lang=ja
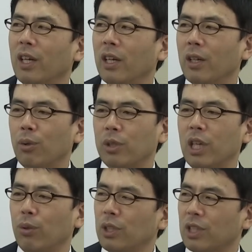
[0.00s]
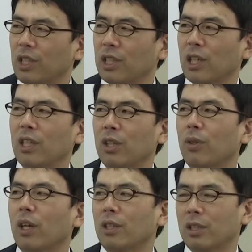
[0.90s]
はい、こう政府に突き従ってい
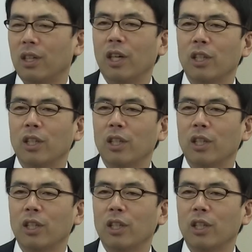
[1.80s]
くわけです。